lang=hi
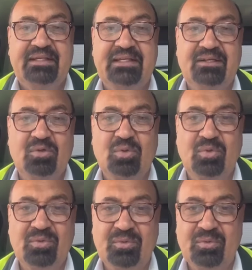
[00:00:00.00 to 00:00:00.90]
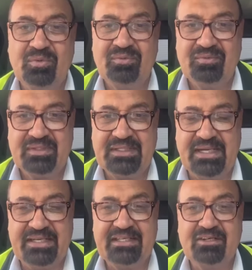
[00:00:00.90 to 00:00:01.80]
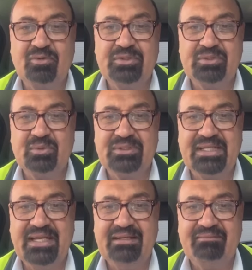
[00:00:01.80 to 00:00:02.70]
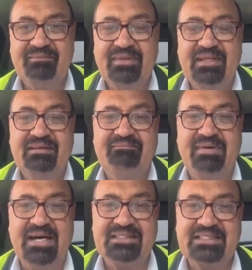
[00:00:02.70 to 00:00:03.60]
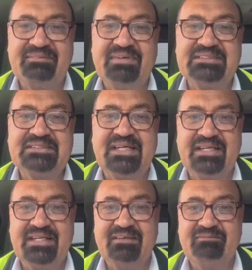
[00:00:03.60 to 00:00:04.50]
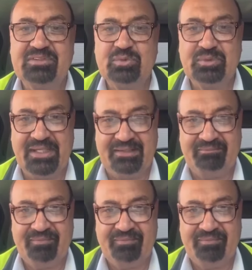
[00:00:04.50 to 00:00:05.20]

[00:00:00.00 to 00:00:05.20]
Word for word: इन लोगों को कारीगरों की जरूरत है भारत के पास कारीगर मौजूद हैं